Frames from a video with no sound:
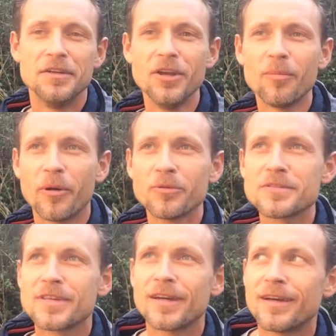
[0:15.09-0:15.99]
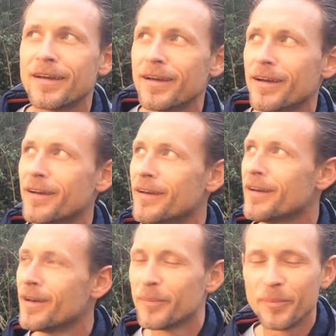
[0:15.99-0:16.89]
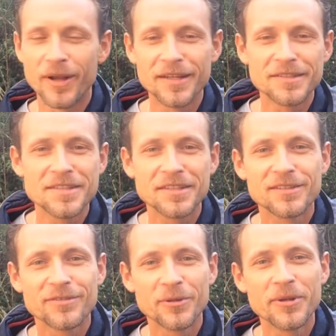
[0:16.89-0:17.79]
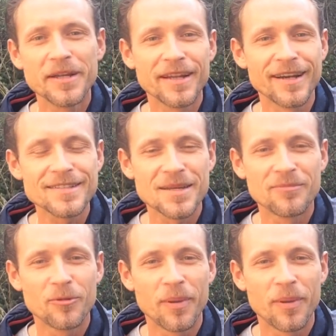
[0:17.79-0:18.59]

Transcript: ja, bei uns meldet sich der Frühling langsam,